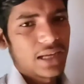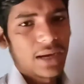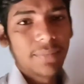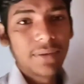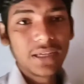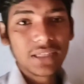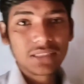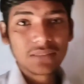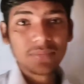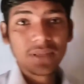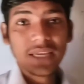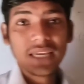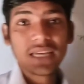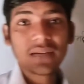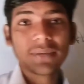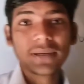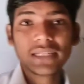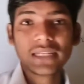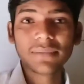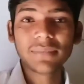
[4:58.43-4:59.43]
के लिए अब इसमें
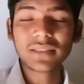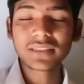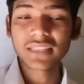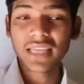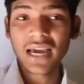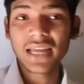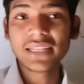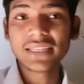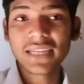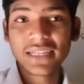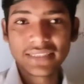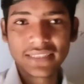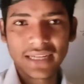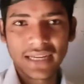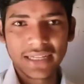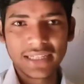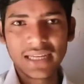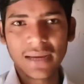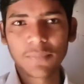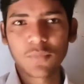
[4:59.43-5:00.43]
एक महीने में तैयारी कैसे
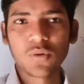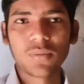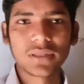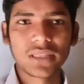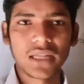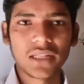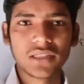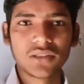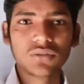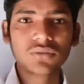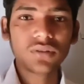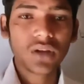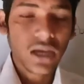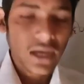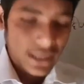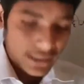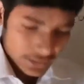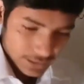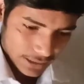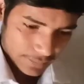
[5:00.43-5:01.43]
करनी है आपको बता देता हूँ
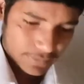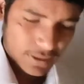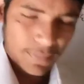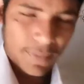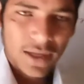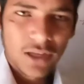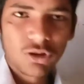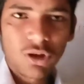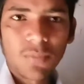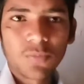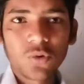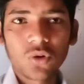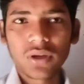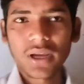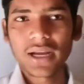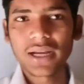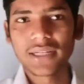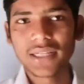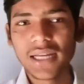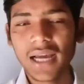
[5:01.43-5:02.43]
सबसे पहले तो आपको
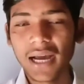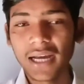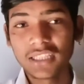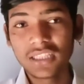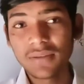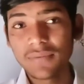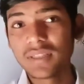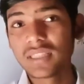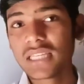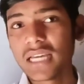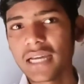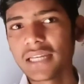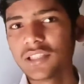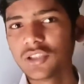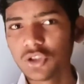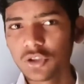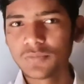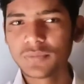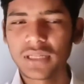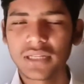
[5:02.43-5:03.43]
क्या करना है अजय विद्यागान
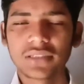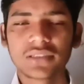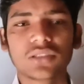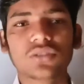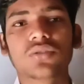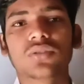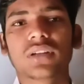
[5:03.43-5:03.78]
यूट्यूब चैनल से